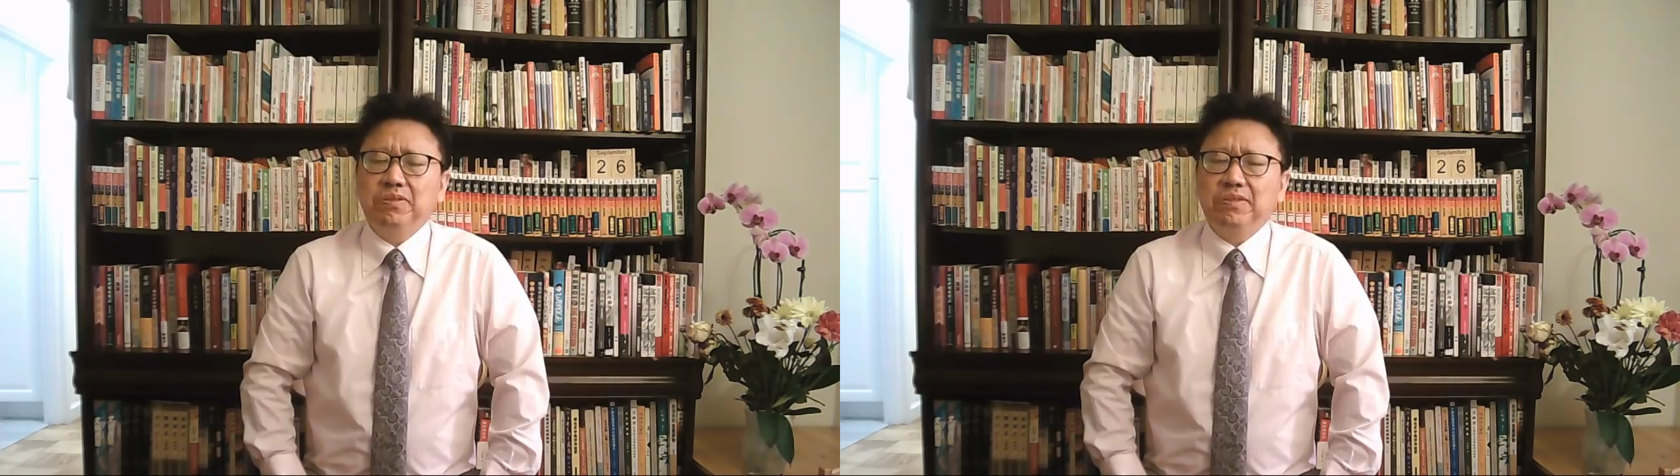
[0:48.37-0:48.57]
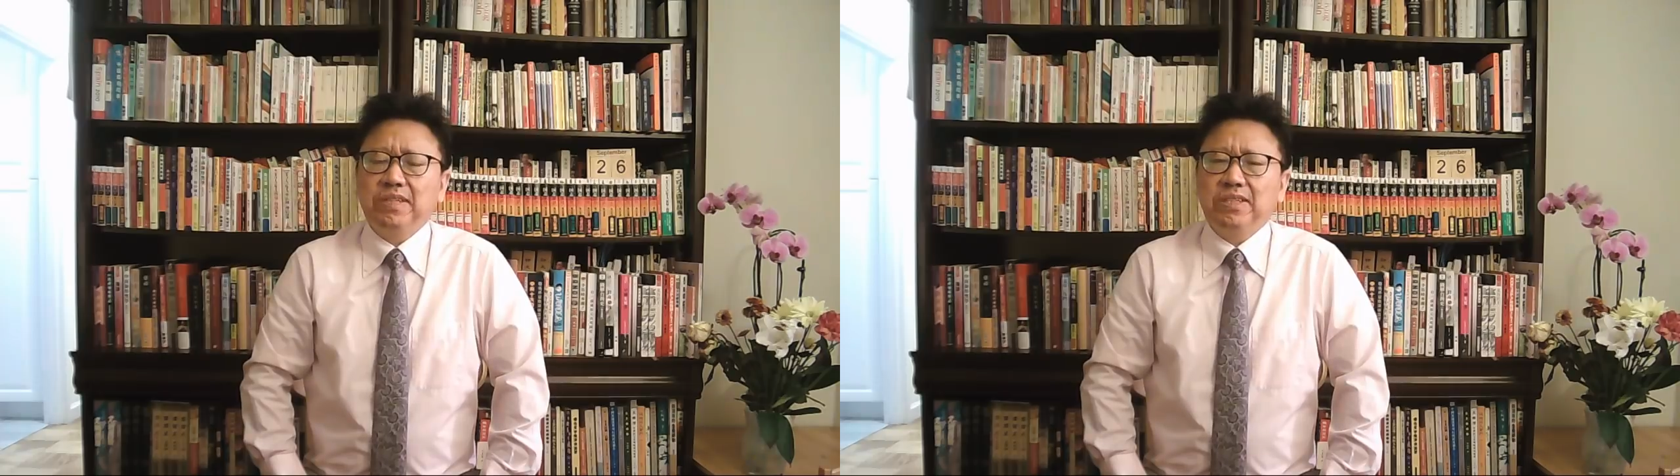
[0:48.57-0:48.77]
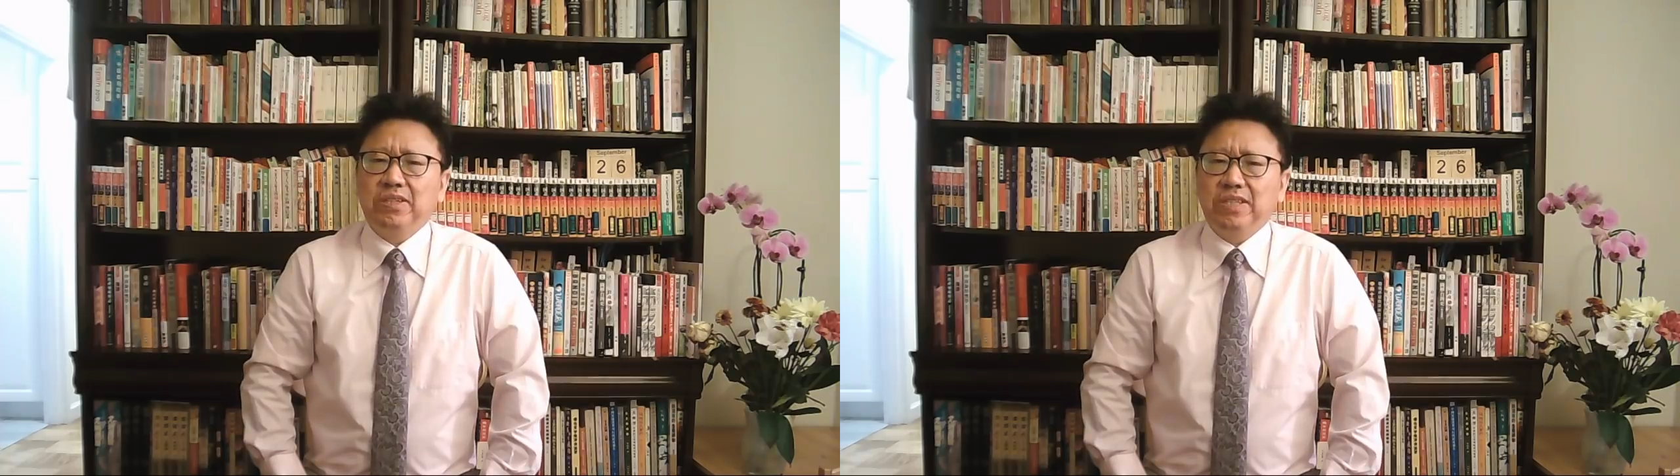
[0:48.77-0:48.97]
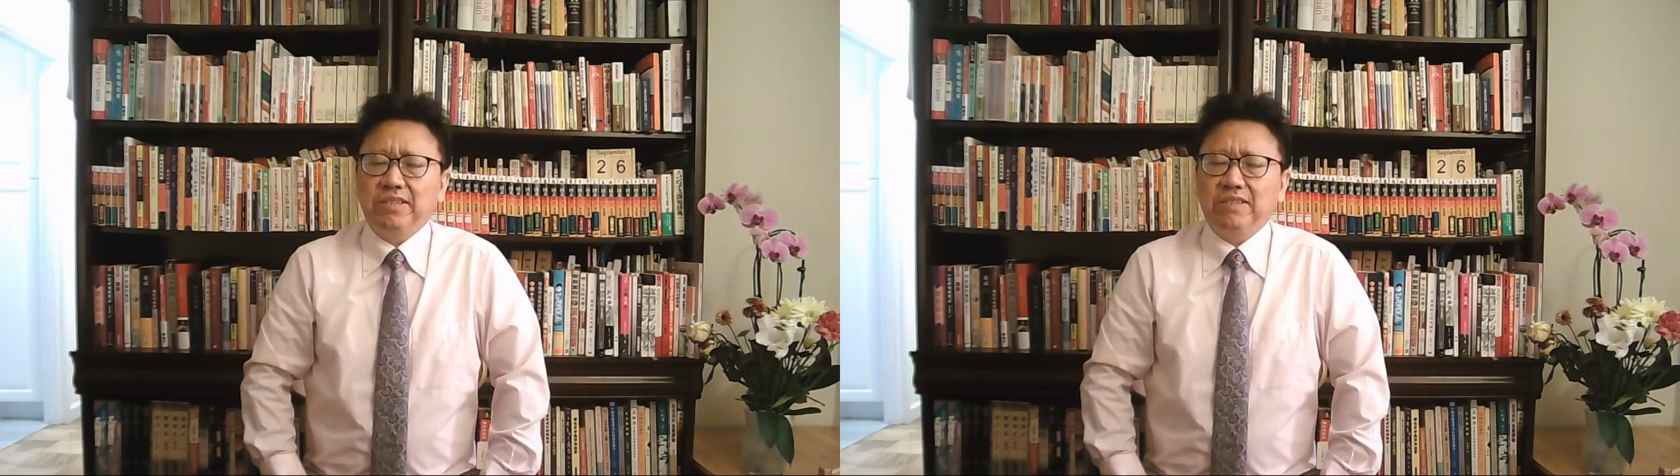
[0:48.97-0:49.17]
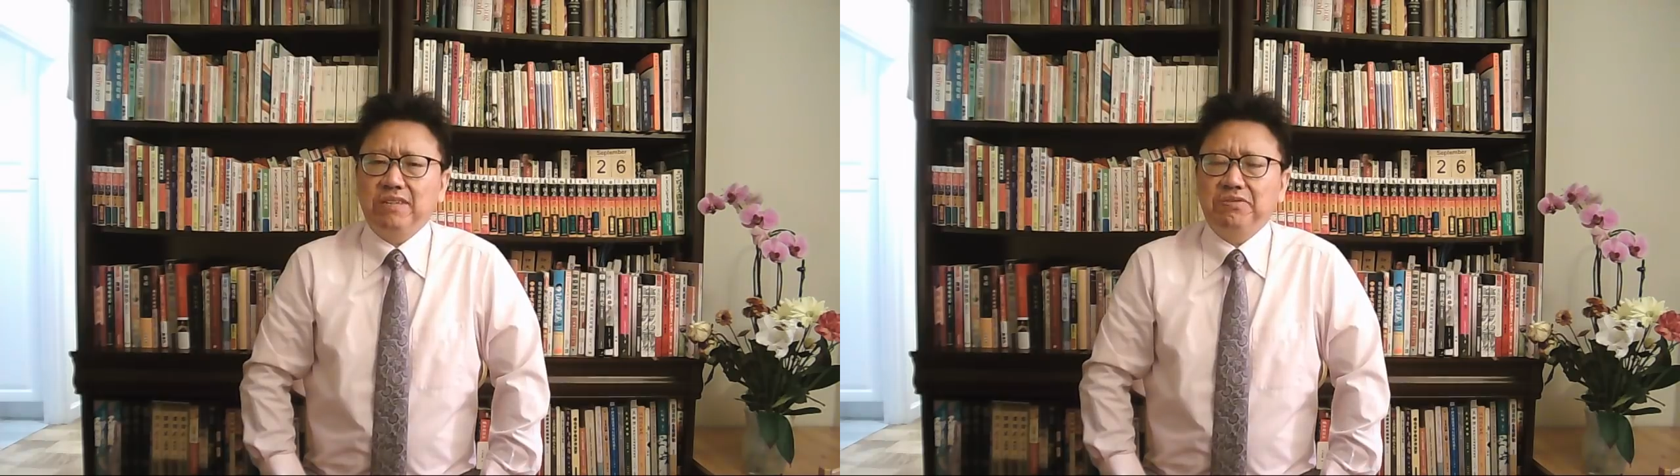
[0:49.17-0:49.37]
这个叫李
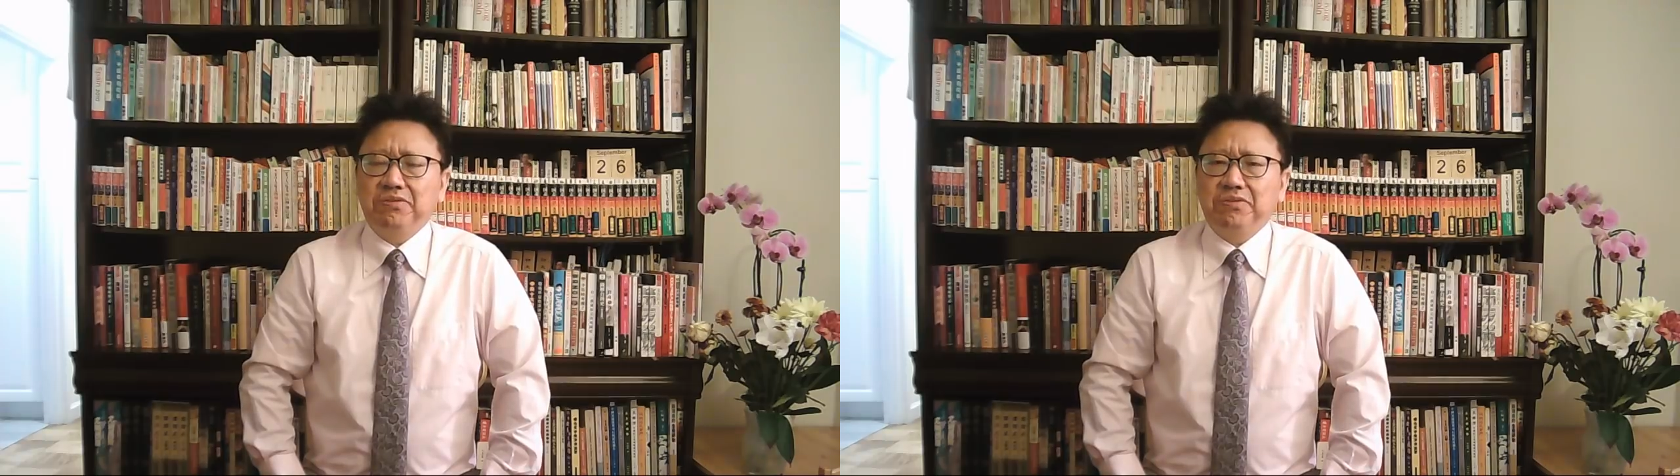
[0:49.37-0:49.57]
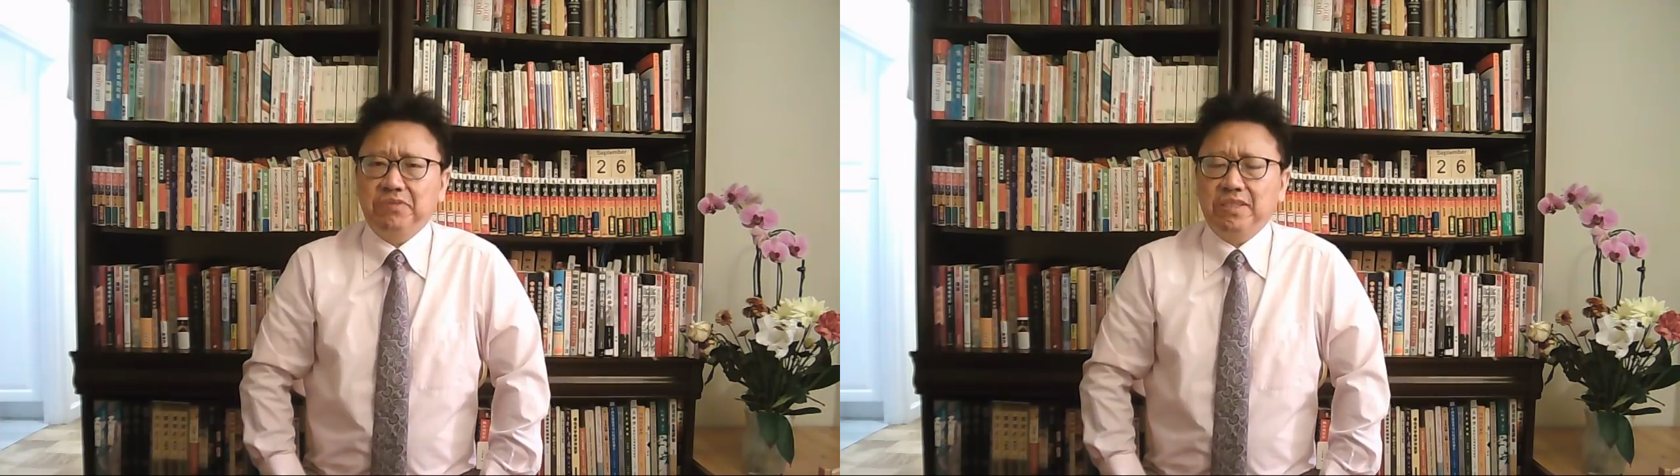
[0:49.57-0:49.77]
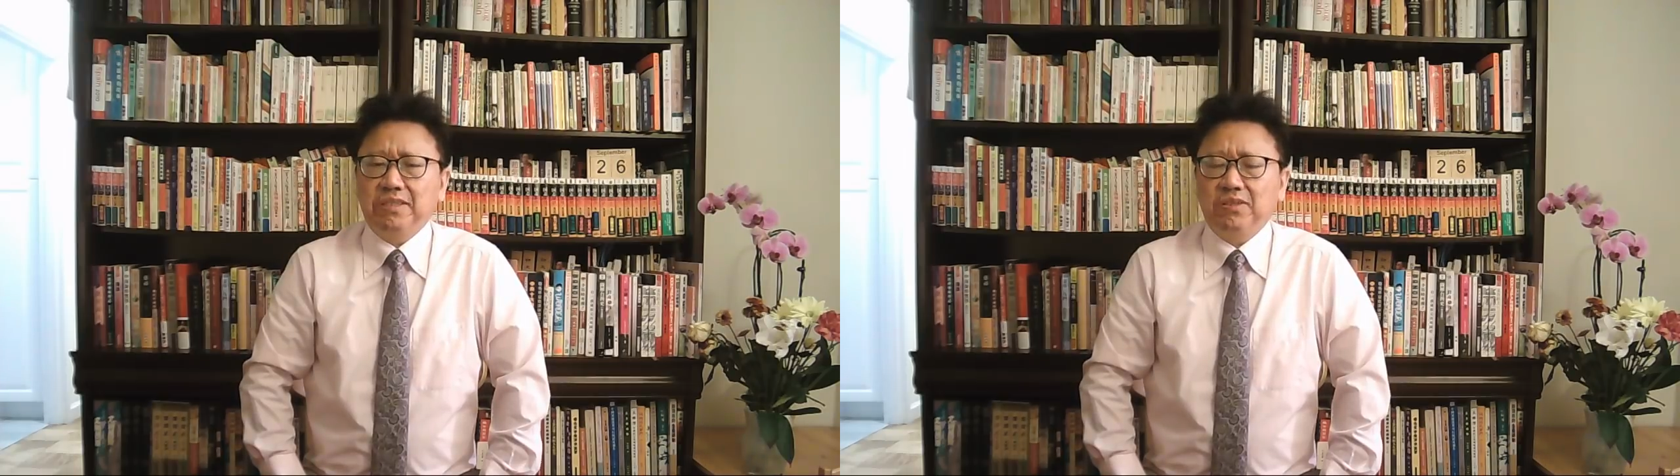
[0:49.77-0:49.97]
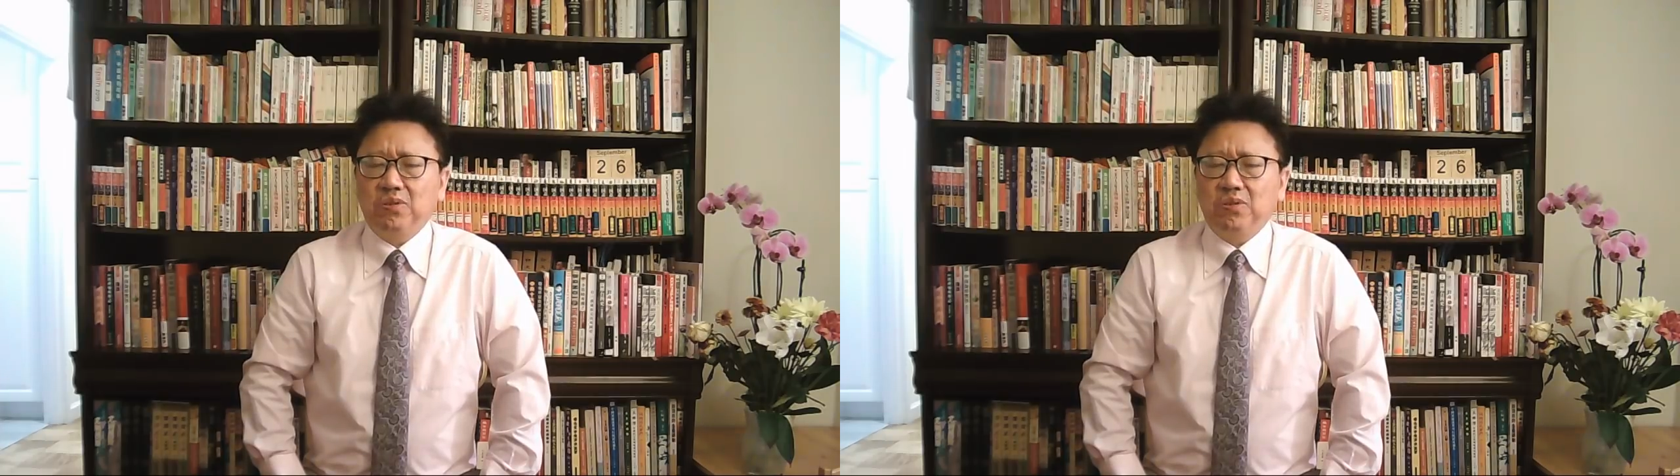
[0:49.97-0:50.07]
尚福的